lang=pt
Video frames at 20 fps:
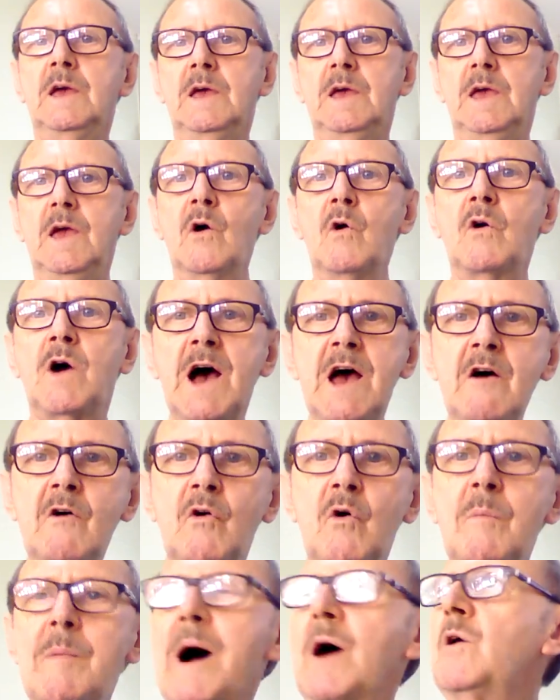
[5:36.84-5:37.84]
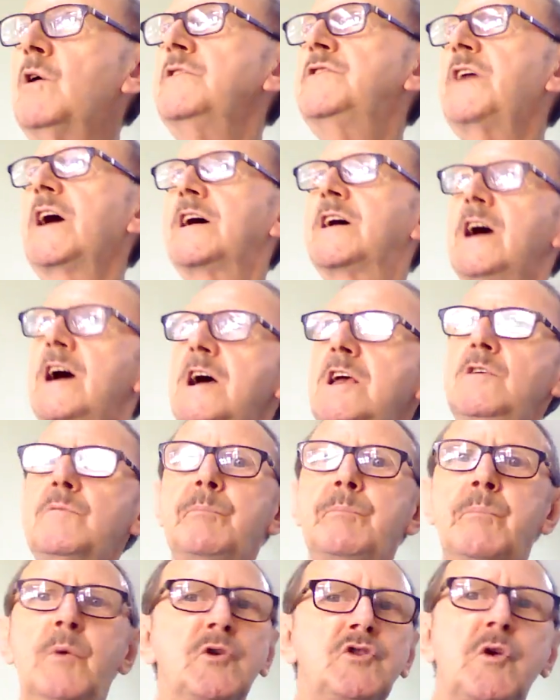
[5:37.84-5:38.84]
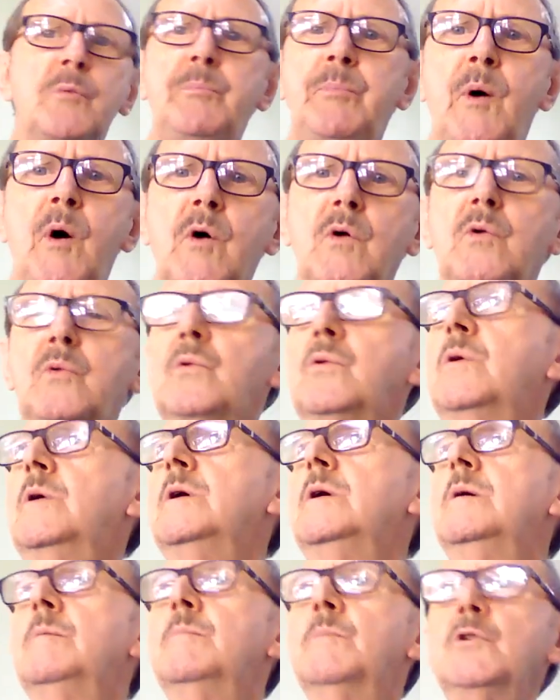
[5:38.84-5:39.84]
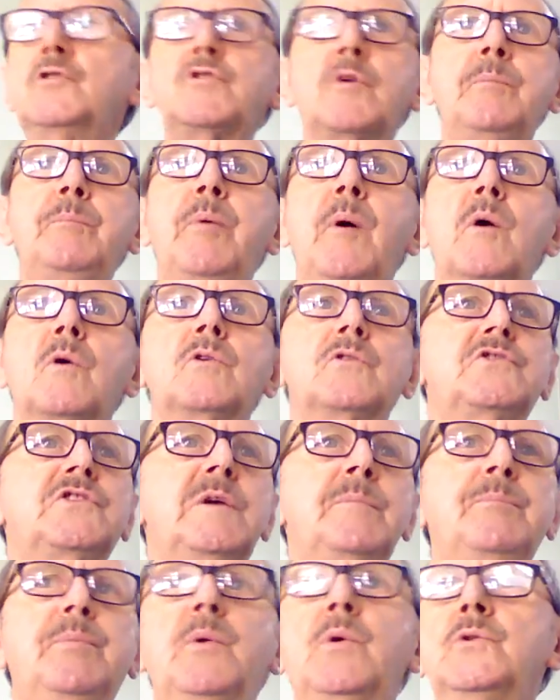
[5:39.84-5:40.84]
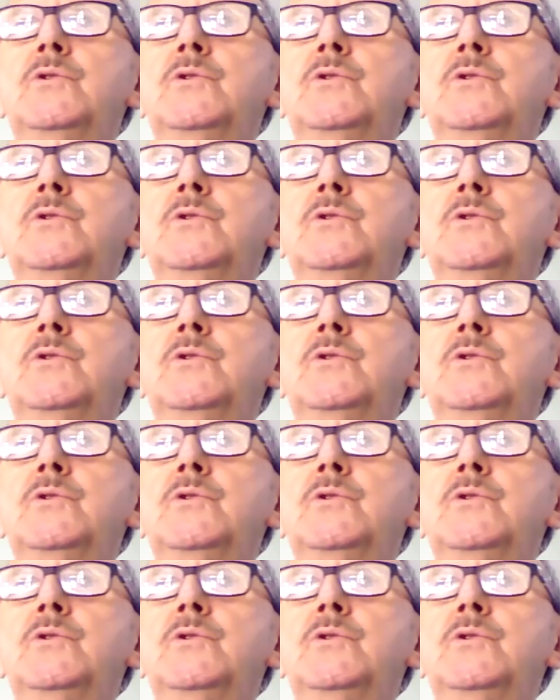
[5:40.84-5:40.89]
Eu ganho alguma coisa? Ganho, muito pouco, muito pouco, tipo